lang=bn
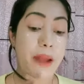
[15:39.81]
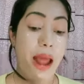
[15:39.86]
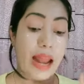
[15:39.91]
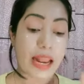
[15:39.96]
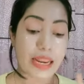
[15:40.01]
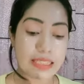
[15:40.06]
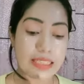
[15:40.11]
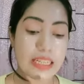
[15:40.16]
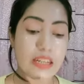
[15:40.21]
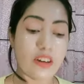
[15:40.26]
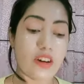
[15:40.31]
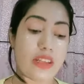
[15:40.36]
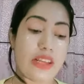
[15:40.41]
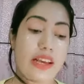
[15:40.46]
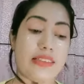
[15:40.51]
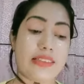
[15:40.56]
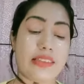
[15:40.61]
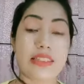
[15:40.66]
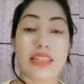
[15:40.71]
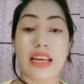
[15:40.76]
আরেকটা কথা
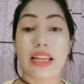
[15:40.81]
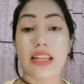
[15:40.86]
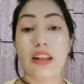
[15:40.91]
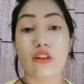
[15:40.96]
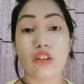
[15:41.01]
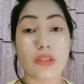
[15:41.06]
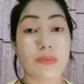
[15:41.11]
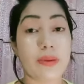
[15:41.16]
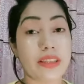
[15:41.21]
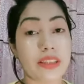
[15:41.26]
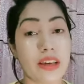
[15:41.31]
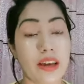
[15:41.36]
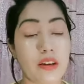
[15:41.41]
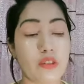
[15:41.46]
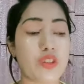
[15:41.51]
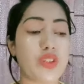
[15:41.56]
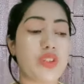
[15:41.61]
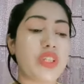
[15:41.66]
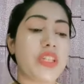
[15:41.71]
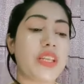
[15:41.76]
আছে যাদের হচ্ছে মাথায়
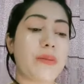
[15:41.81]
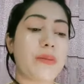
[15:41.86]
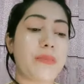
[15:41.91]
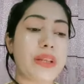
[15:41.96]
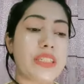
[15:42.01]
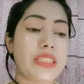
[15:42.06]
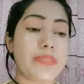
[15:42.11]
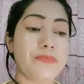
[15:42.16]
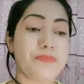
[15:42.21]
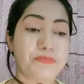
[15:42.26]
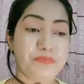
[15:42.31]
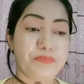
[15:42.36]
হচ্ছে দেখবেন যে